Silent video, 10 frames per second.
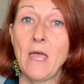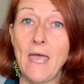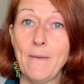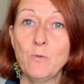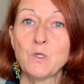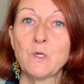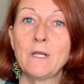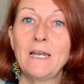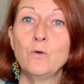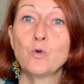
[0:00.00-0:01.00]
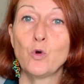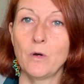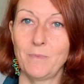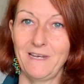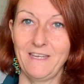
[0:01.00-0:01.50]
emotionale und
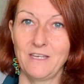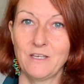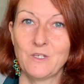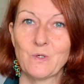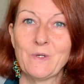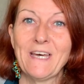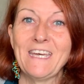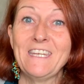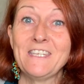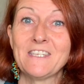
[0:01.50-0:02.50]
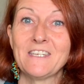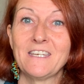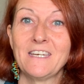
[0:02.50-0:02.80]
körperliche Gesundheit ist.